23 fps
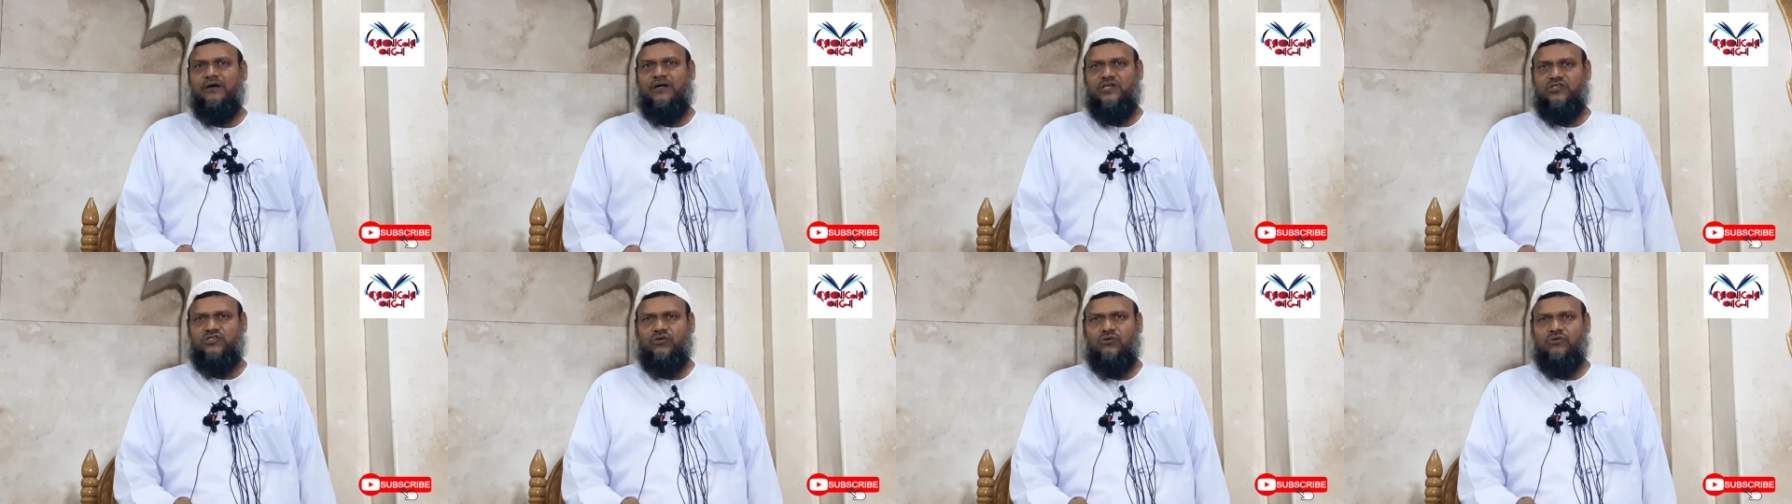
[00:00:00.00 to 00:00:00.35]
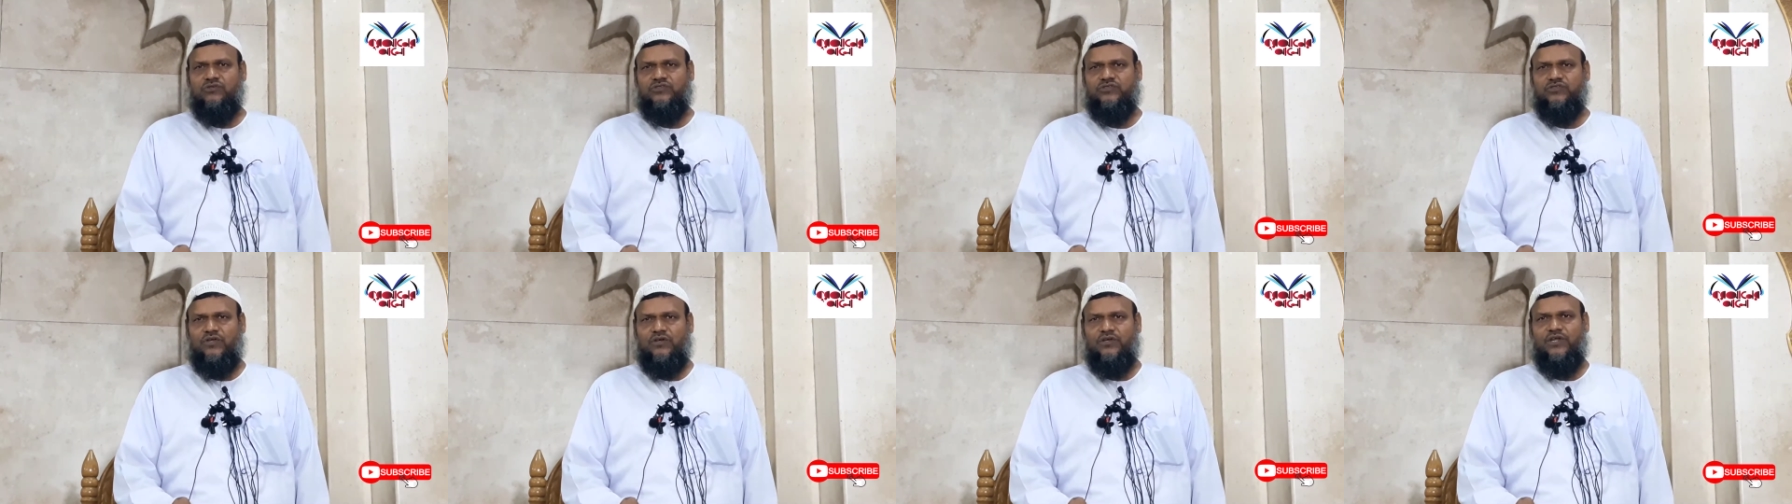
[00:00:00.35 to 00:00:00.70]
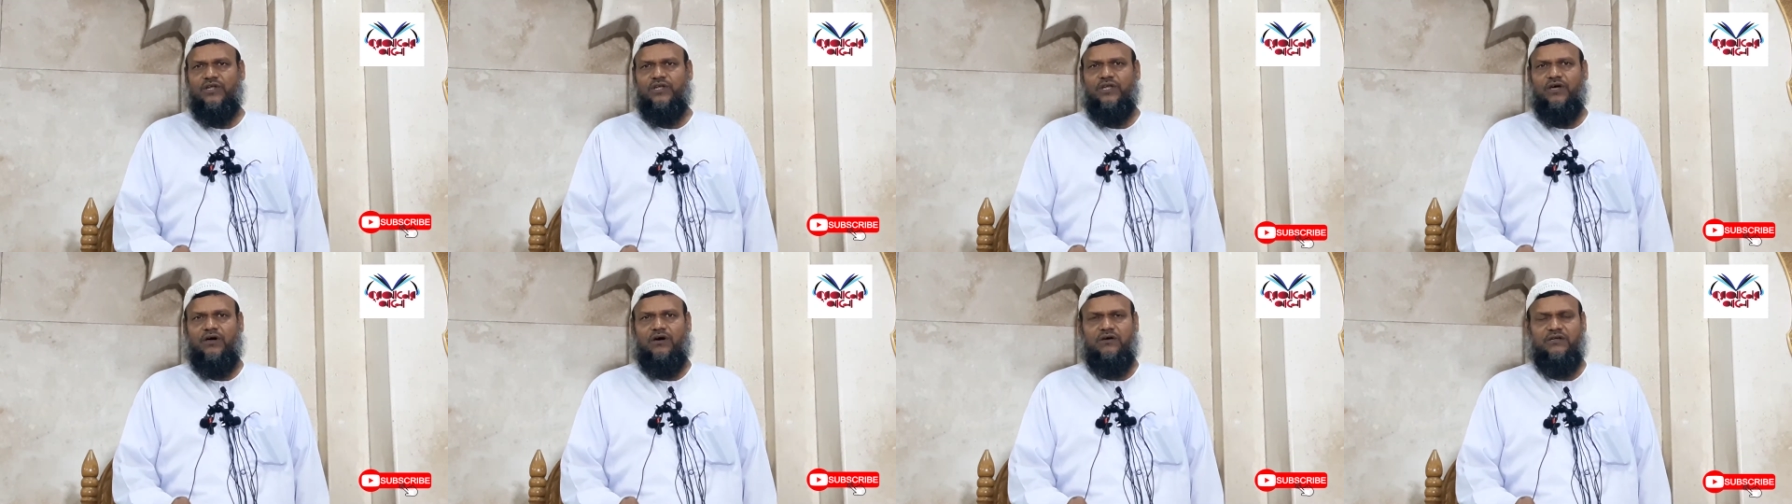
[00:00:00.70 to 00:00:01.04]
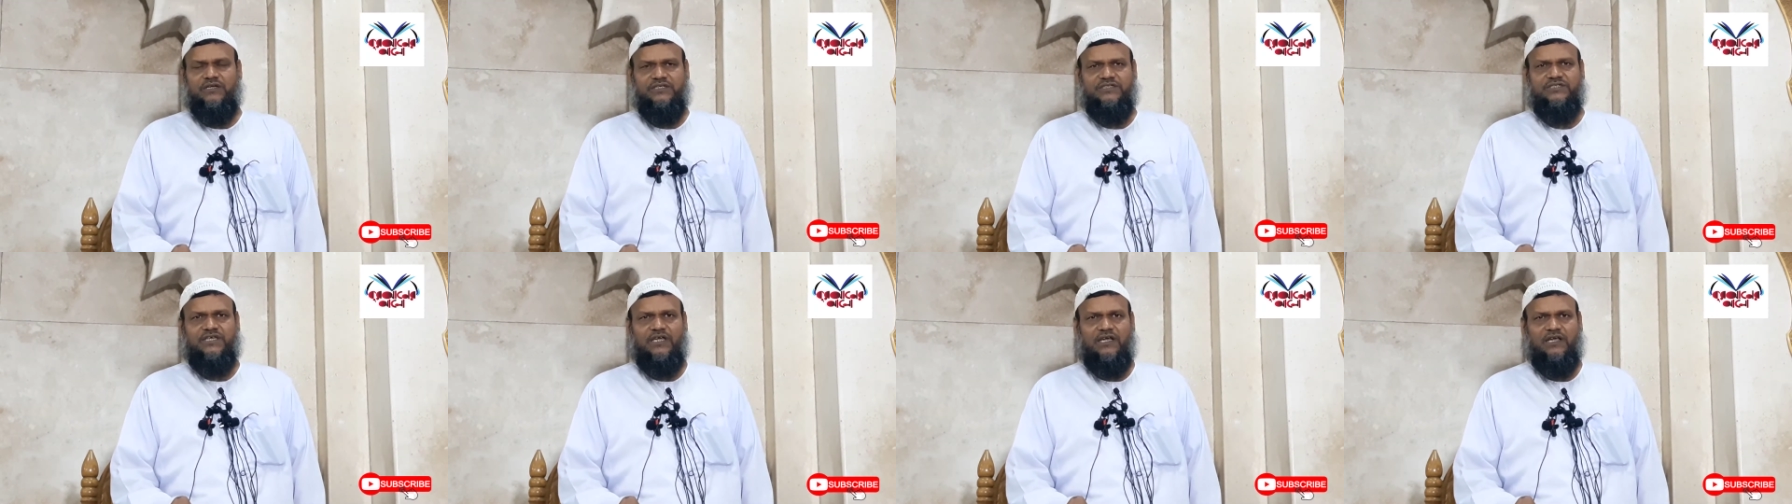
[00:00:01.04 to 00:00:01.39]
রাসুল সাল্লাহ
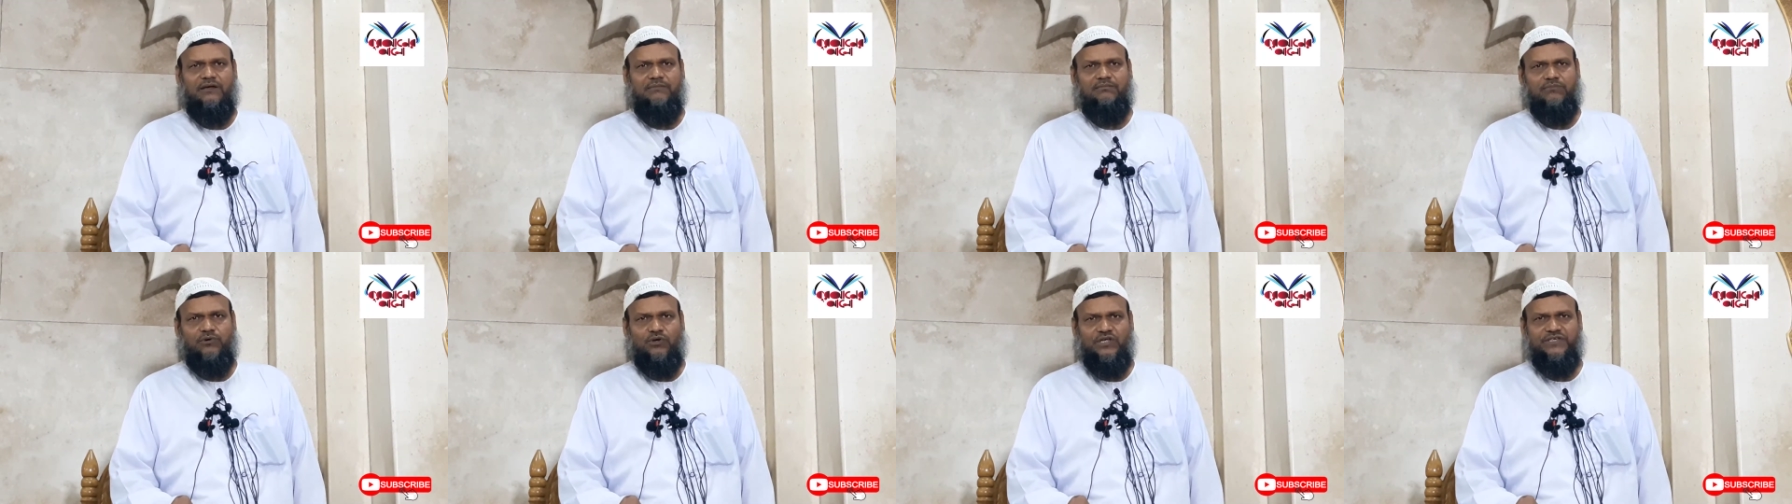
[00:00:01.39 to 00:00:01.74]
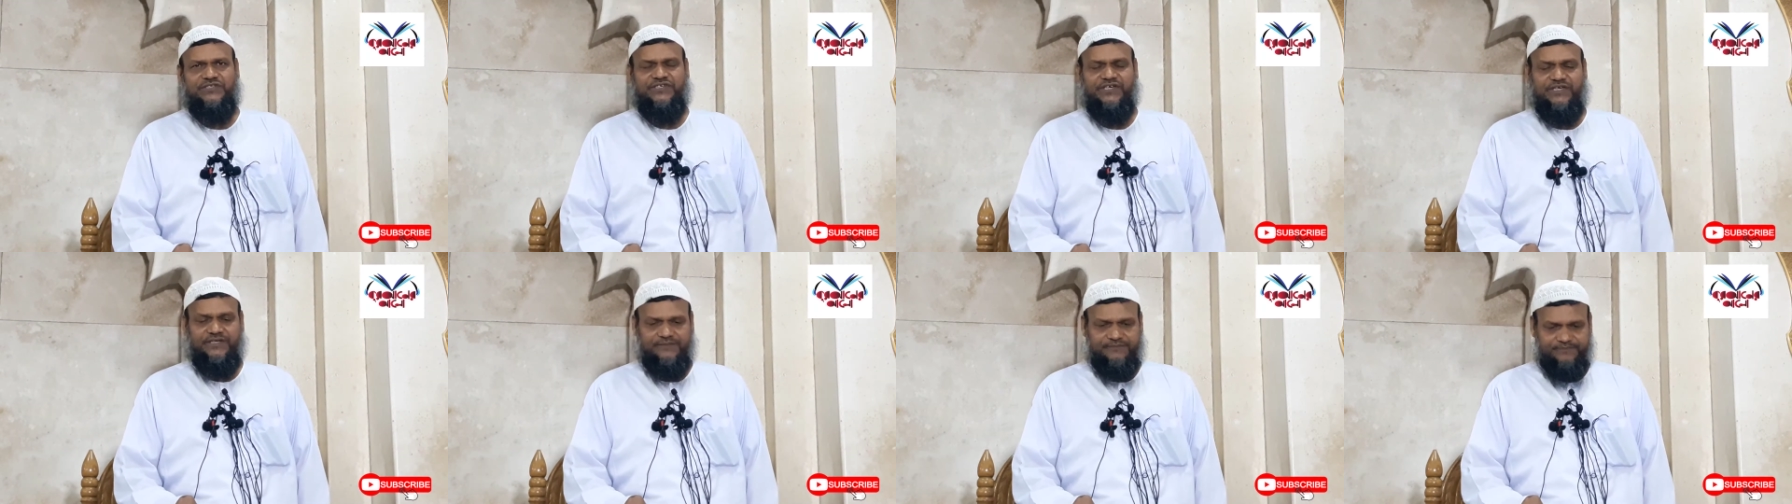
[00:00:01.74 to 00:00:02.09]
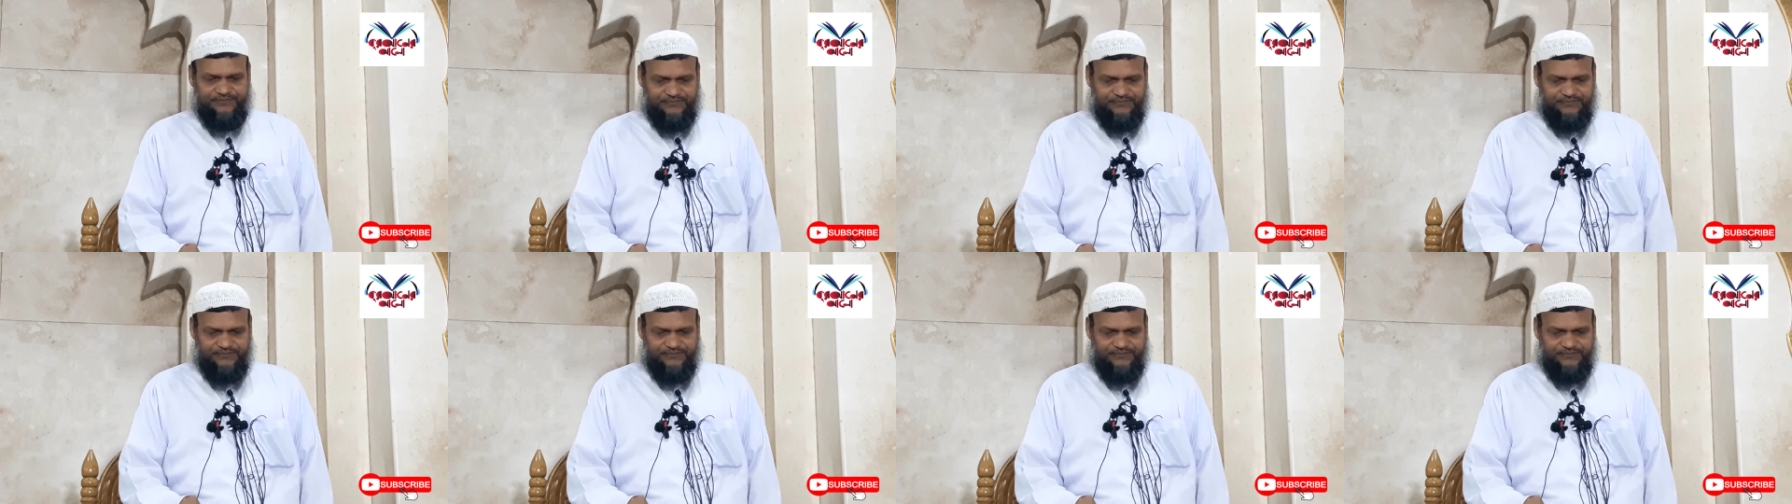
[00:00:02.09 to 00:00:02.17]
আলি সাল্লাম বলেছেন